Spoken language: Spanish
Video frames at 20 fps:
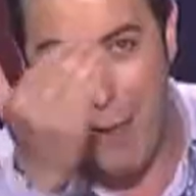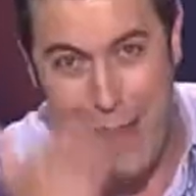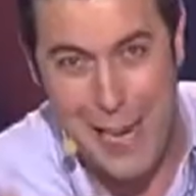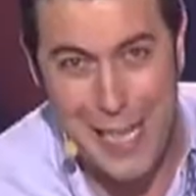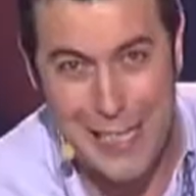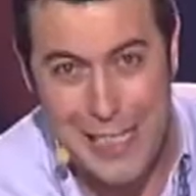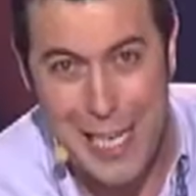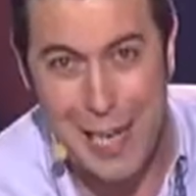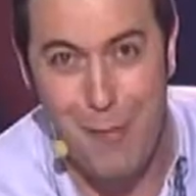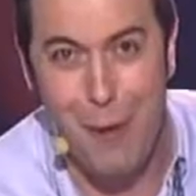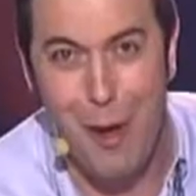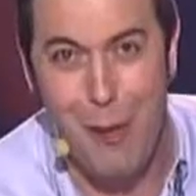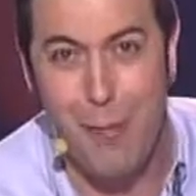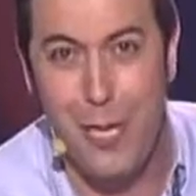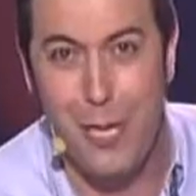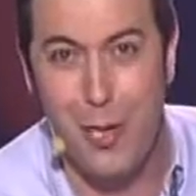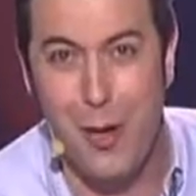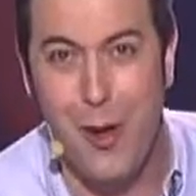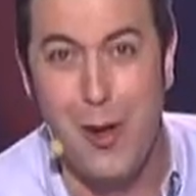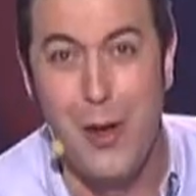ahora me darás el
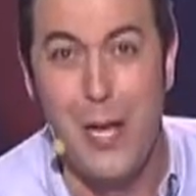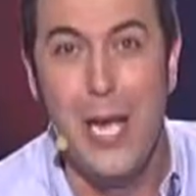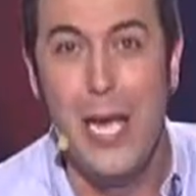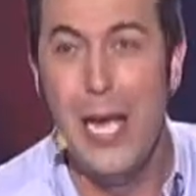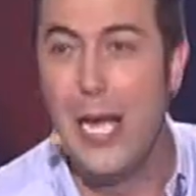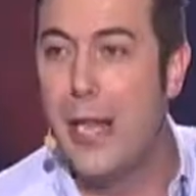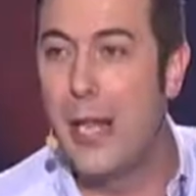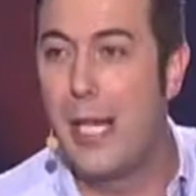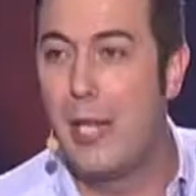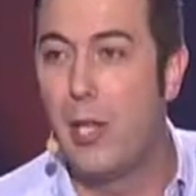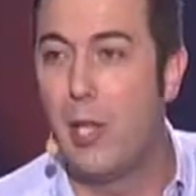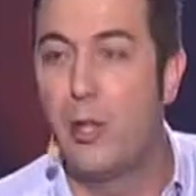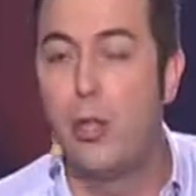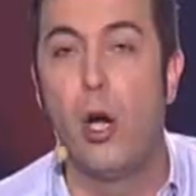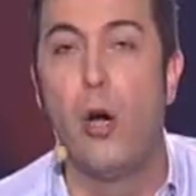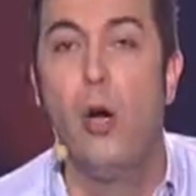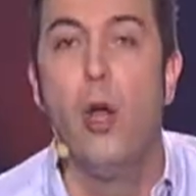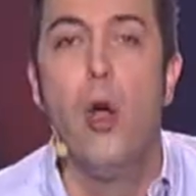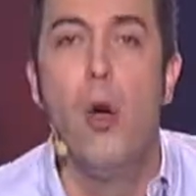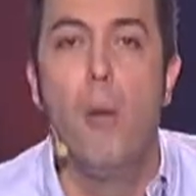móvil, ¿no? Y dice el
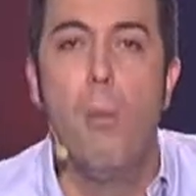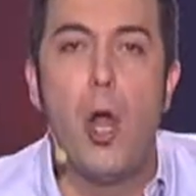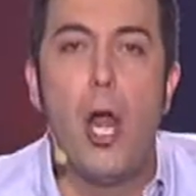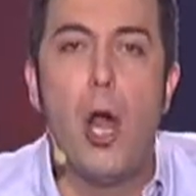tonto,